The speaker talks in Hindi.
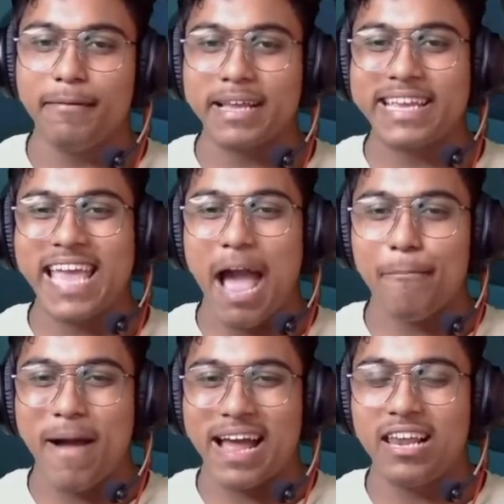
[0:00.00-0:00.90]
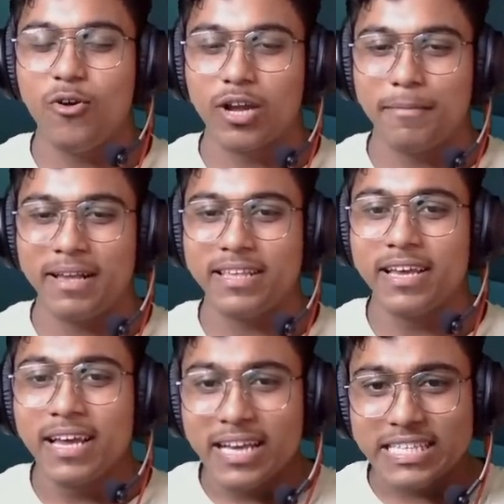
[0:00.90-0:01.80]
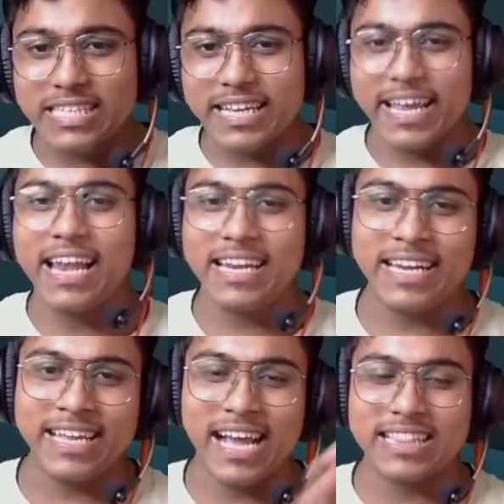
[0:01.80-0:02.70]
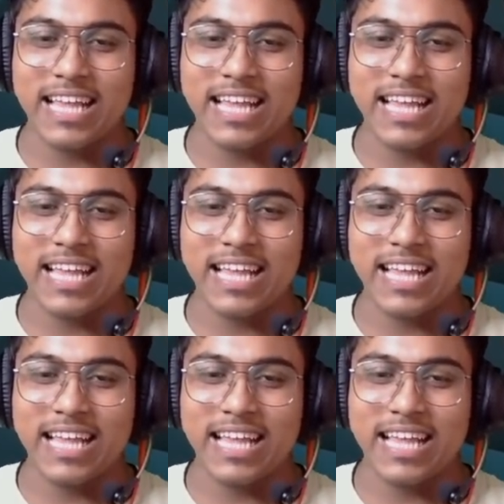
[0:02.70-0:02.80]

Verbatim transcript: भाई क्या पागल अरे हेलो दीवानकर भाई कैसे हो आप